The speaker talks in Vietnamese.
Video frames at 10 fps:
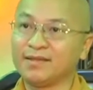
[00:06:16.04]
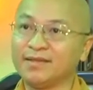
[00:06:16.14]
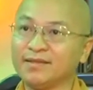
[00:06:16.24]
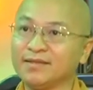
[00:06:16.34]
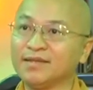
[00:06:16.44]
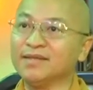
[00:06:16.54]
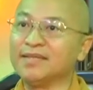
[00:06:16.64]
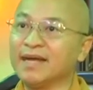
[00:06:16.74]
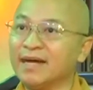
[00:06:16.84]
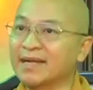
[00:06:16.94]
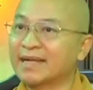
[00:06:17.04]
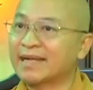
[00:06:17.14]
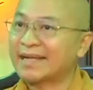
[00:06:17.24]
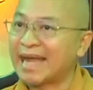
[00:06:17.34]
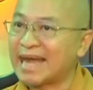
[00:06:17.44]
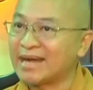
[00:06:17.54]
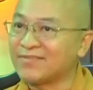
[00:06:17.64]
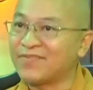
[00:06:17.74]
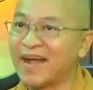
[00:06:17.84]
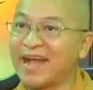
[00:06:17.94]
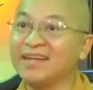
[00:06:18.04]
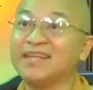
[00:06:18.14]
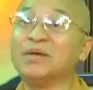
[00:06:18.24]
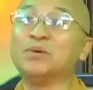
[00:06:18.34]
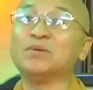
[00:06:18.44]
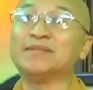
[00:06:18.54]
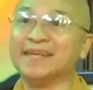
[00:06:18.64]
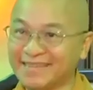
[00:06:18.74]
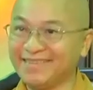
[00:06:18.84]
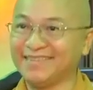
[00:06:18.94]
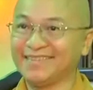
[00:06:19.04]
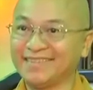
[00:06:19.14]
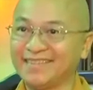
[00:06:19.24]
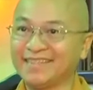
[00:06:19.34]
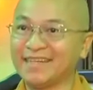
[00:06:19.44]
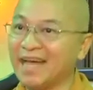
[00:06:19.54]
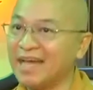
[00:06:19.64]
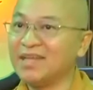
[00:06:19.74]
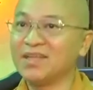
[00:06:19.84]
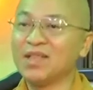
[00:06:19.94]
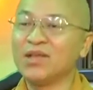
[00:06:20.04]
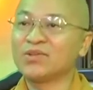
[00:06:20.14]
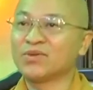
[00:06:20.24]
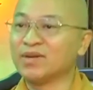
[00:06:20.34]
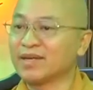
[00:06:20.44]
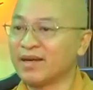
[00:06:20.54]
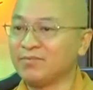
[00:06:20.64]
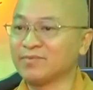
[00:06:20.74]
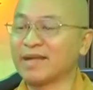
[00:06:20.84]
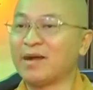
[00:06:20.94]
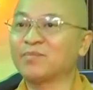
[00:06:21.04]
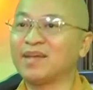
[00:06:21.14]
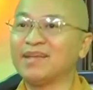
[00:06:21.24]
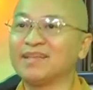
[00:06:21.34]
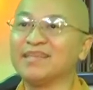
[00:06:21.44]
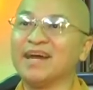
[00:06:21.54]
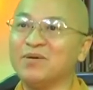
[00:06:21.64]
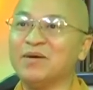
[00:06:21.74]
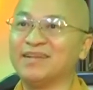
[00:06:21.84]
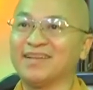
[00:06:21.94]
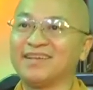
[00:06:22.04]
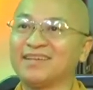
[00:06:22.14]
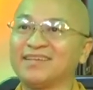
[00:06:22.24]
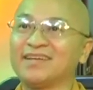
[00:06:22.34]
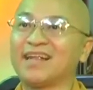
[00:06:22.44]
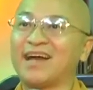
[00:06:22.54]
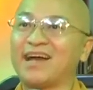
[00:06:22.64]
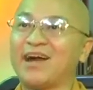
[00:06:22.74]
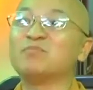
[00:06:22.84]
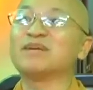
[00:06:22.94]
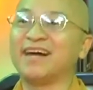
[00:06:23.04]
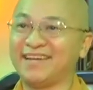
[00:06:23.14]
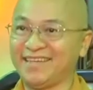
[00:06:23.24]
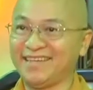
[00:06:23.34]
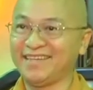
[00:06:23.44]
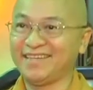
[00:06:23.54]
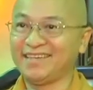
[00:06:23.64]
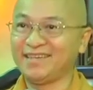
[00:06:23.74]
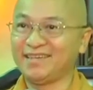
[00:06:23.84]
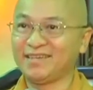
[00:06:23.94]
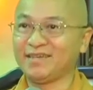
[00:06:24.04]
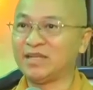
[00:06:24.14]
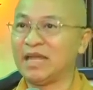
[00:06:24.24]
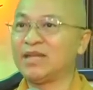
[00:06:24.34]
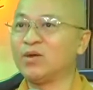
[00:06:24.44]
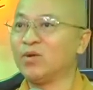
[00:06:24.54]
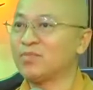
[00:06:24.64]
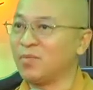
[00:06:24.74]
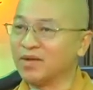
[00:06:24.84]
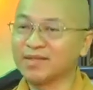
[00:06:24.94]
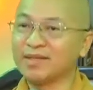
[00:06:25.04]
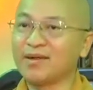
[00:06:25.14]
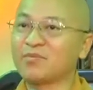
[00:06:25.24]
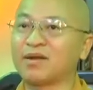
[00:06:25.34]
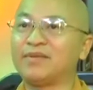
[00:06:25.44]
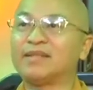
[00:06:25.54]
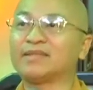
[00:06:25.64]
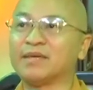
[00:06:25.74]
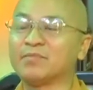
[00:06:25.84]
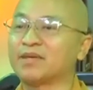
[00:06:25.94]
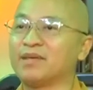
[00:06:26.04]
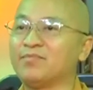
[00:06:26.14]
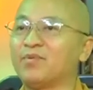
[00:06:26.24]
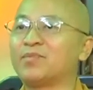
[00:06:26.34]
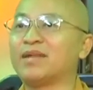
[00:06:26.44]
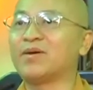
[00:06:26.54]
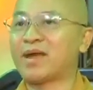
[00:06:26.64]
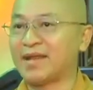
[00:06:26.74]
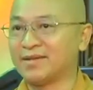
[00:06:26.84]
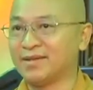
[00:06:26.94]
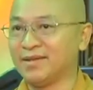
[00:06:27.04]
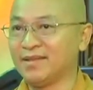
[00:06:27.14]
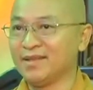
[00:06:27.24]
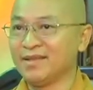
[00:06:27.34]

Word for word: thì người vợ cần phải điều chỉnh để cho người chồng cảm thấy là vợ mình đó, như là ông trời à, đầy đủ hết mọi thứ không cần phải đi tìm kiếm một nơi nào khác nữa